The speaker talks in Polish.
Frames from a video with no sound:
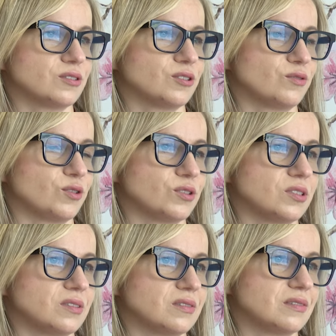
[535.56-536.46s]
do
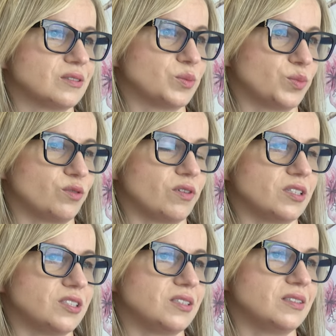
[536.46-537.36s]
wody
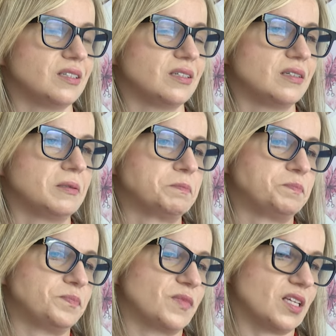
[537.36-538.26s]
prowadzi.
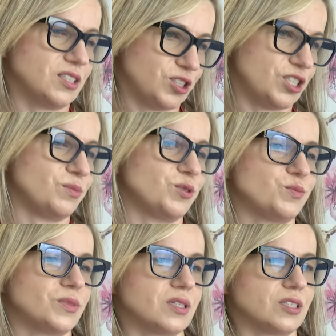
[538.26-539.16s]
Mhm, więc
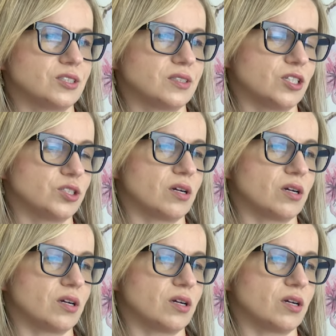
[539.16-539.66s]
chcielibyśmy też, też